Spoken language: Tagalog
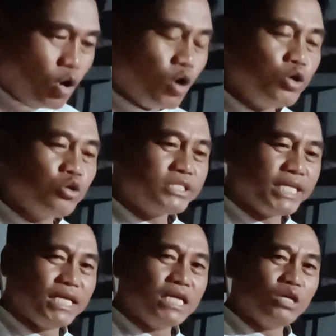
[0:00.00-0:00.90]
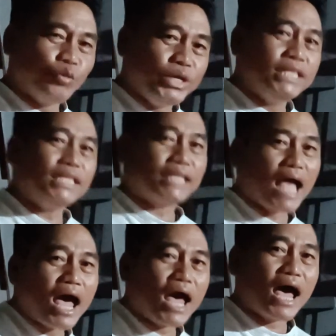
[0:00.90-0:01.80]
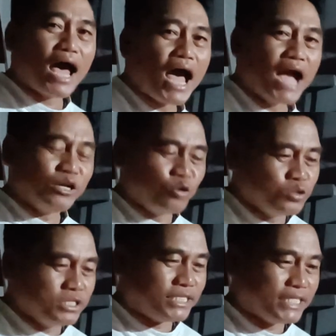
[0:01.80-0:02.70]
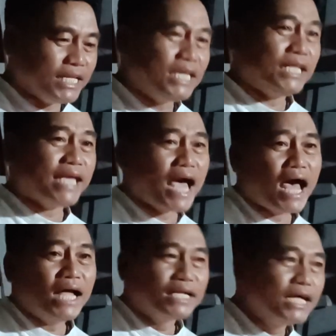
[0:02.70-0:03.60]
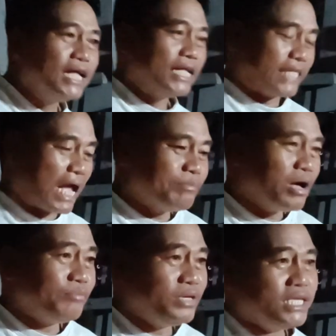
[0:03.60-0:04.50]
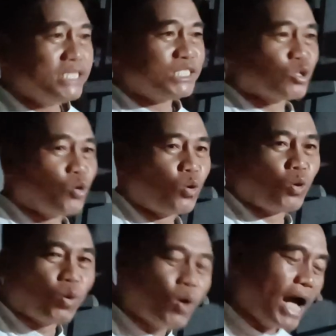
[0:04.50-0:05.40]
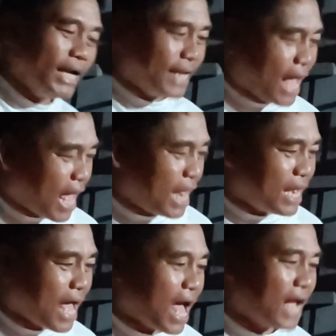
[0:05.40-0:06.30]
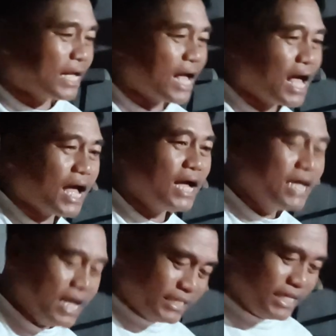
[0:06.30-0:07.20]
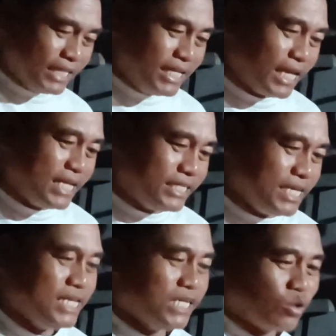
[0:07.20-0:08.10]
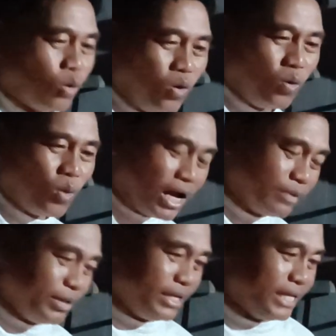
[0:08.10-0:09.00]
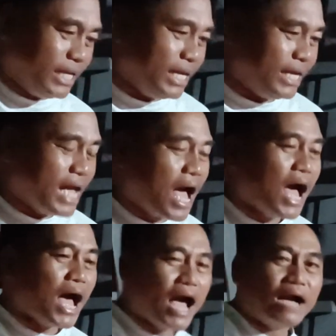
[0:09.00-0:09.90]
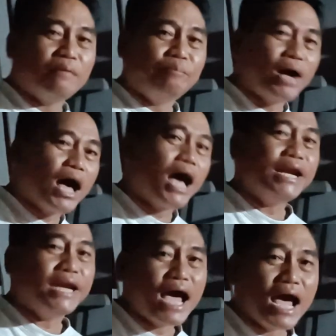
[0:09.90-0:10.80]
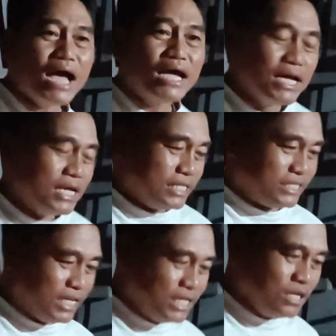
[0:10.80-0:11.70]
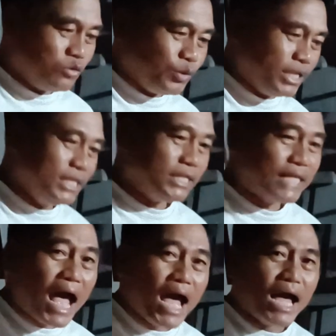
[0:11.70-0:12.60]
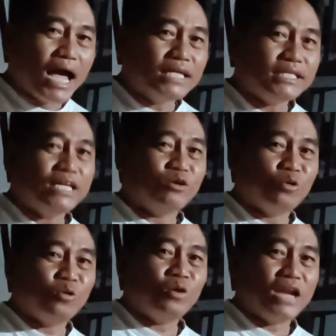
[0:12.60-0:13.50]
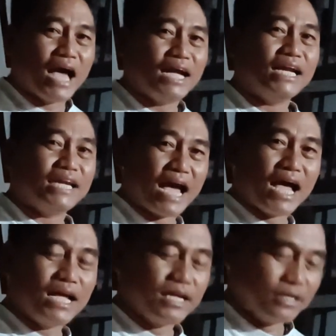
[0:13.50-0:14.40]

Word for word: Ono 50 ang lunsilya Nagmamiso ang dalaga Si Tinday Singko ang biniya at bana Singpinta at igulang na